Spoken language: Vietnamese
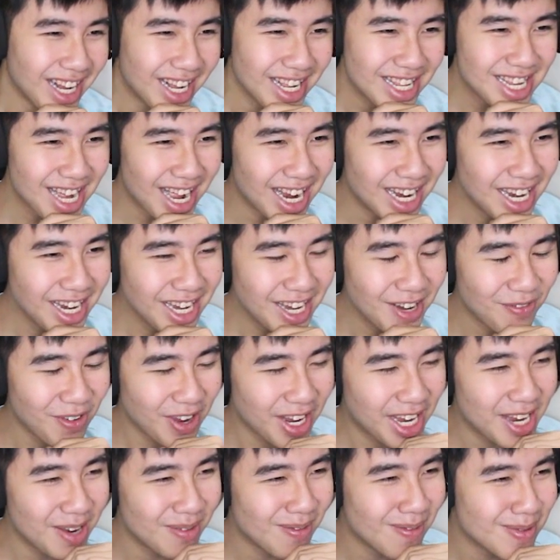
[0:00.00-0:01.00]
cứ xà đít thì
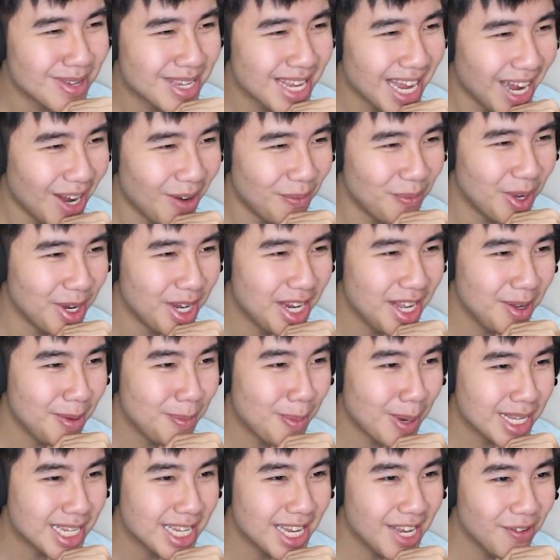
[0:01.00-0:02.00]
phải kìm làm sao bây giờ đi
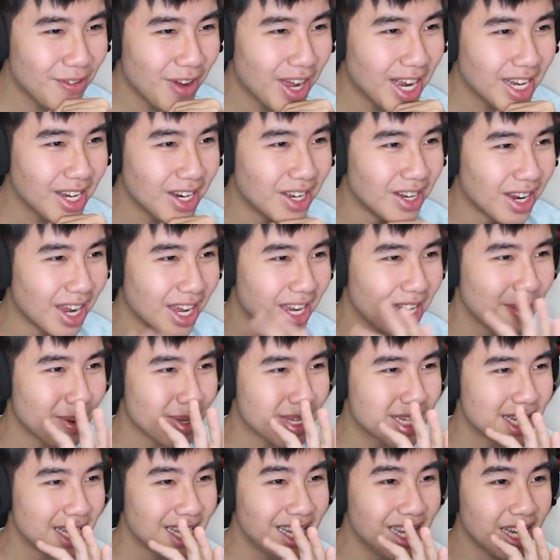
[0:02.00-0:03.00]
bác sĩ phát ok đi
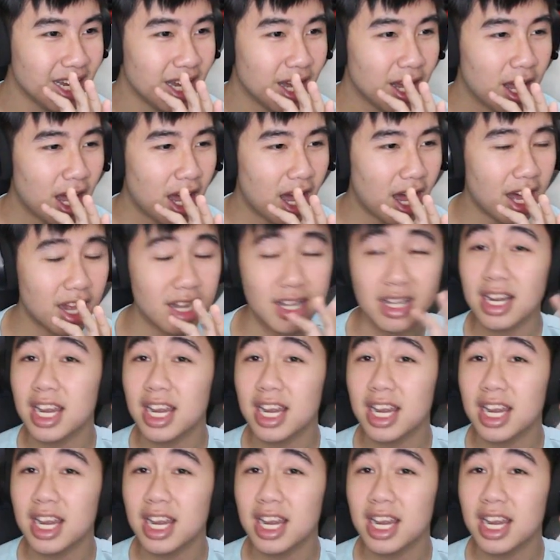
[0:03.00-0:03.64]
bác sĩ à,